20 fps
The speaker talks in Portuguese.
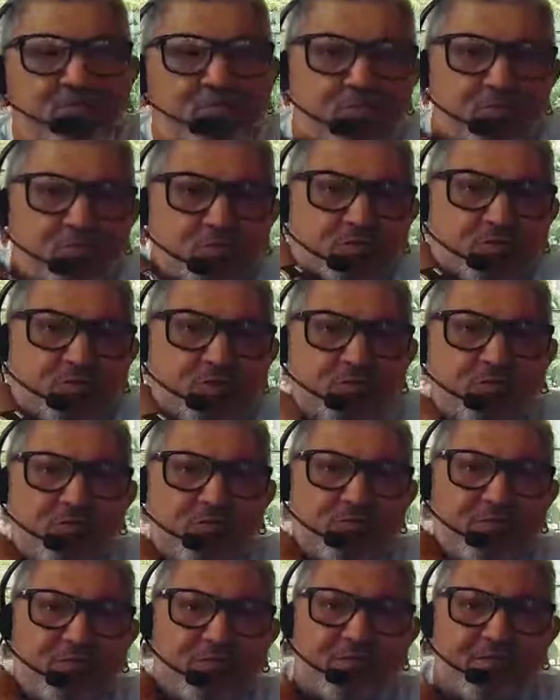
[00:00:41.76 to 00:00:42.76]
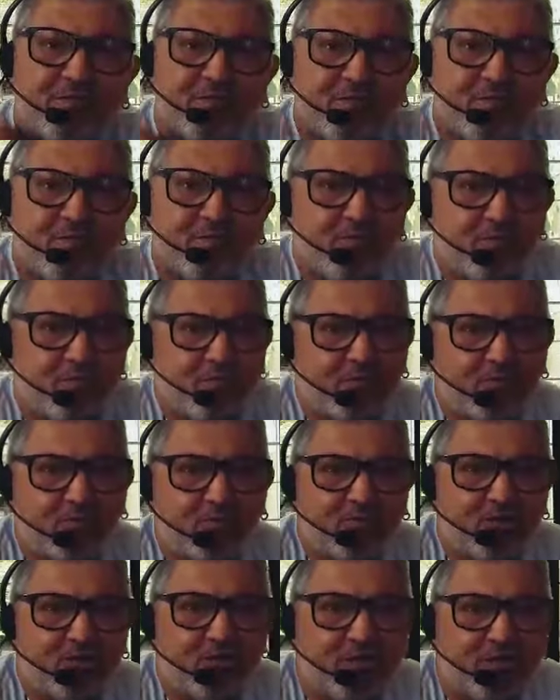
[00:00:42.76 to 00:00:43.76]
muito bonito, muito
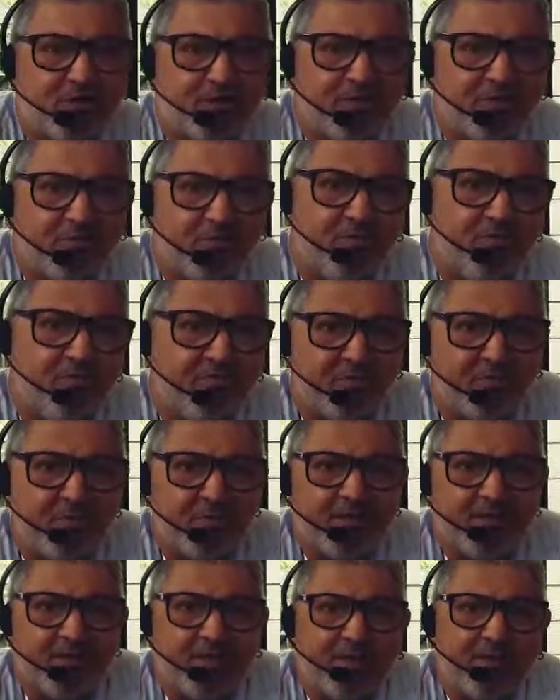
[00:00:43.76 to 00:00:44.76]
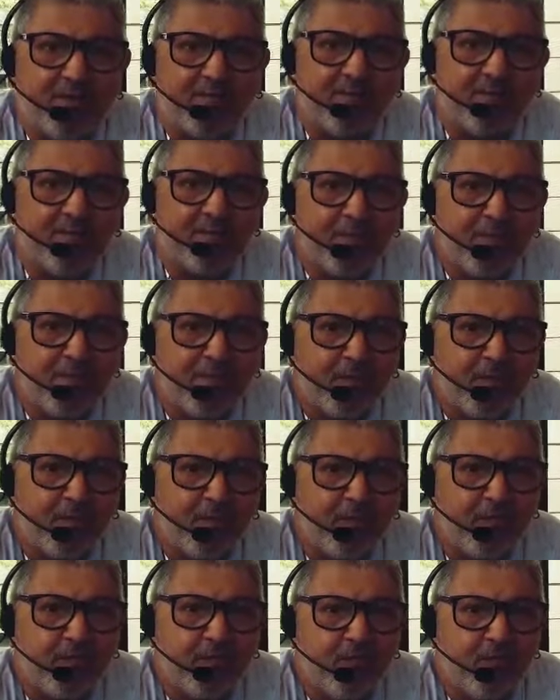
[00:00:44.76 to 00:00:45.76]
aconchegante, bem familiar,
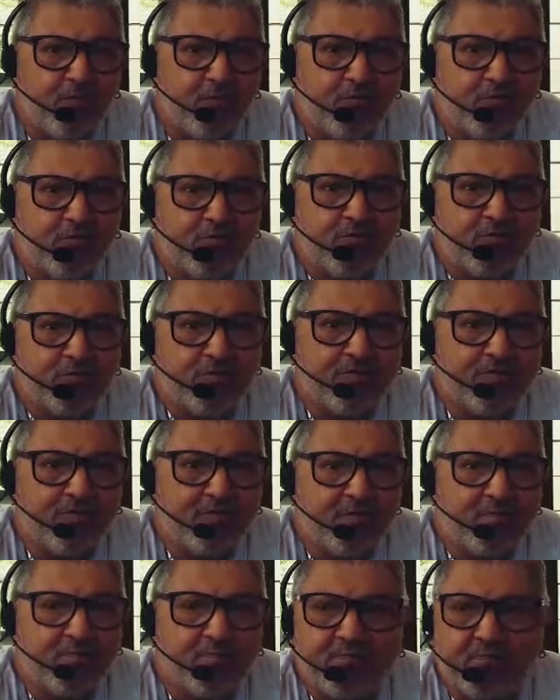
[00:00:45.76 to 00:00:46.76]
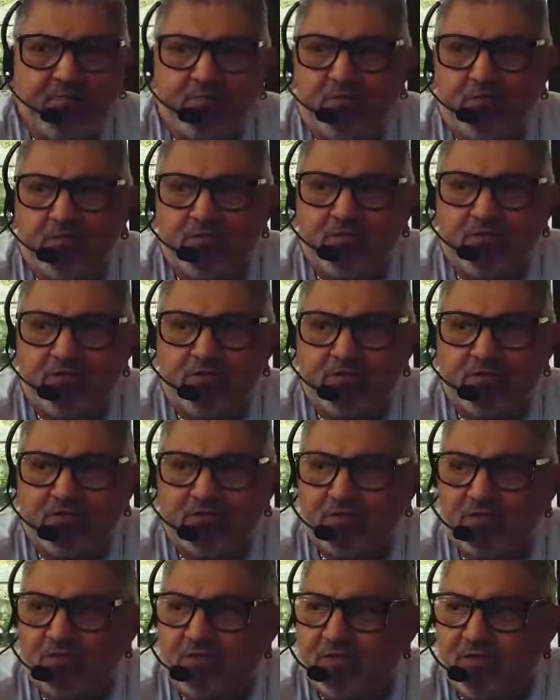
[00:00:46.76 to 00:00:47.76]
onde você pode
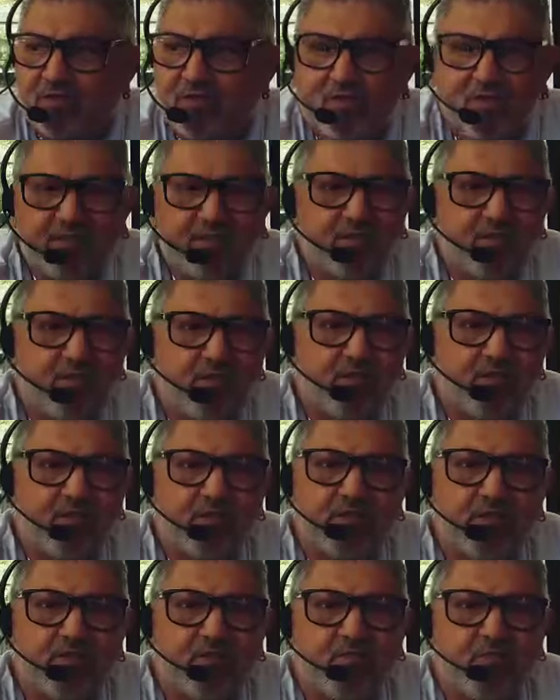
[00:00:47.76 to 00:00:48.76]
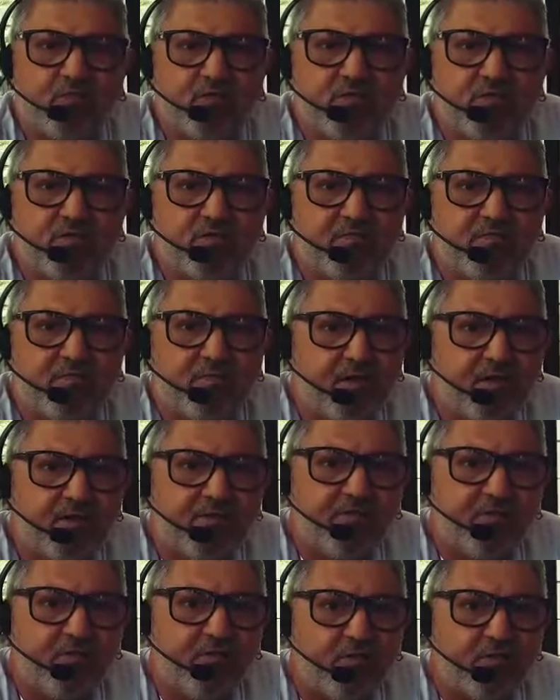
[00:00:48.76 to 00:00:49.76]
desfrutar de coisas
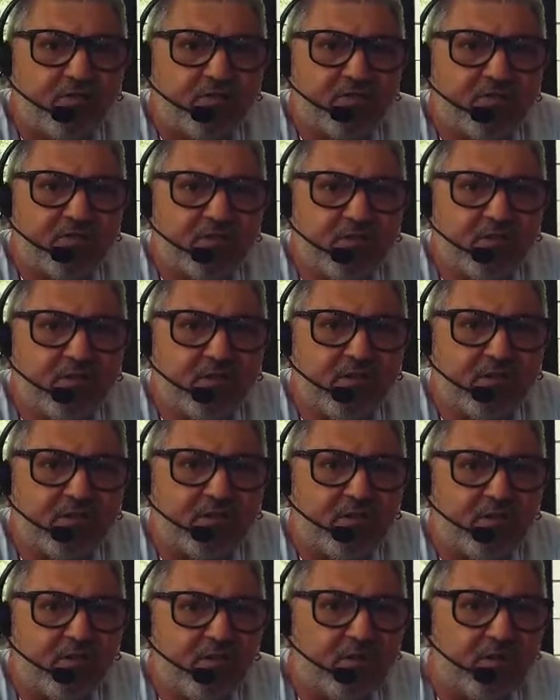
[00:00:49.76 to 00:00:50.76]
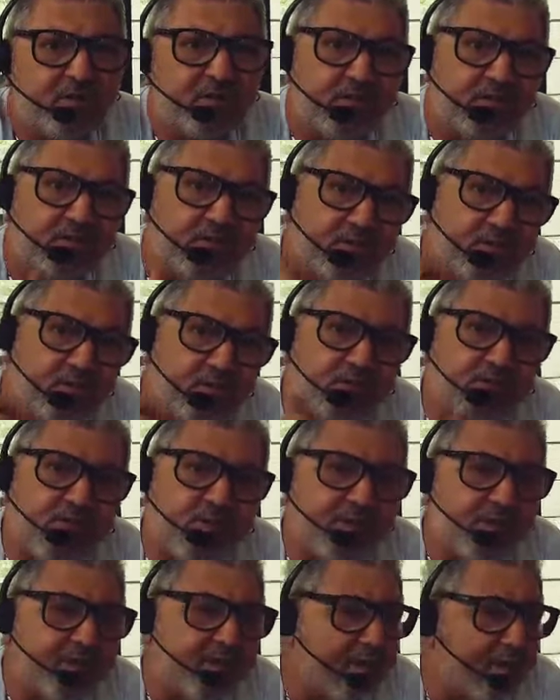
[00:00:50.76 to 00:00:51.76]
maravilhosas que tem aqui. Logo
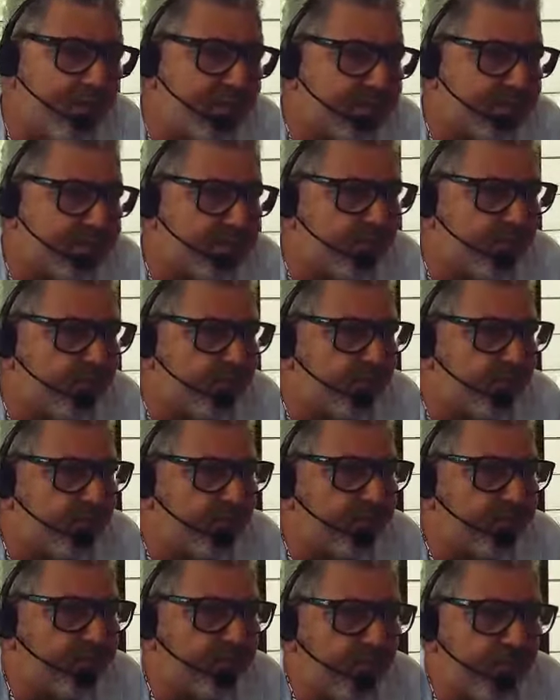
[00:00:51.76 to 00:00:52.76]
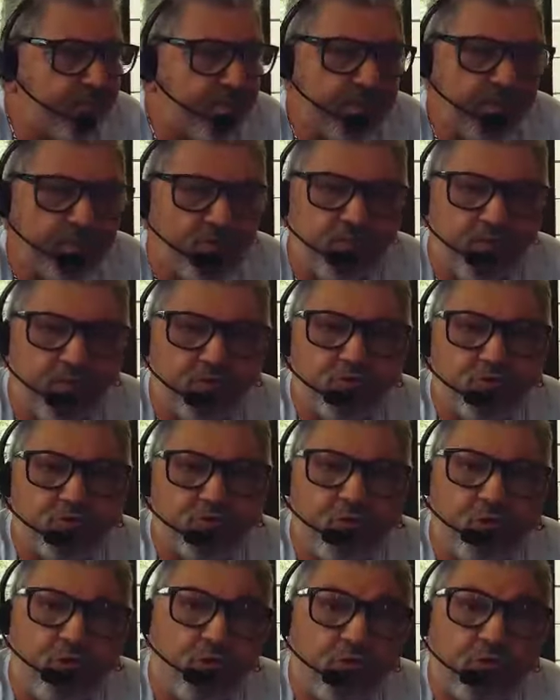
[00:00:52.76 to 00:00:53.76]
aqui atrás tem um, um
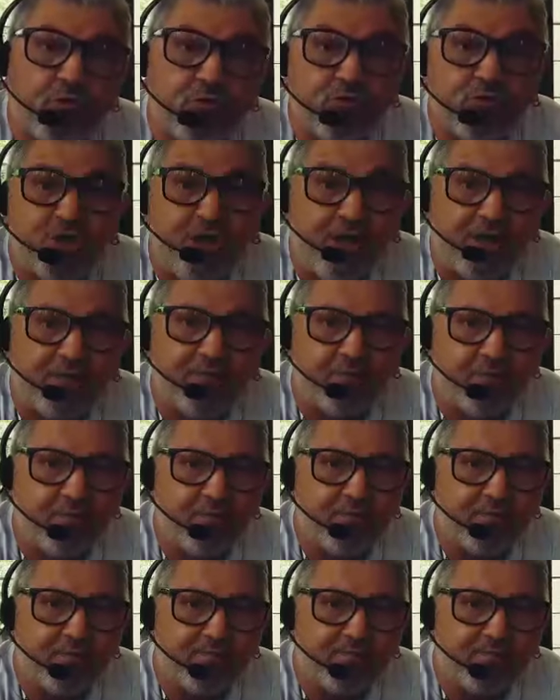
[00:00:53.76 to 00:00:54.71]
auditório, um teatro,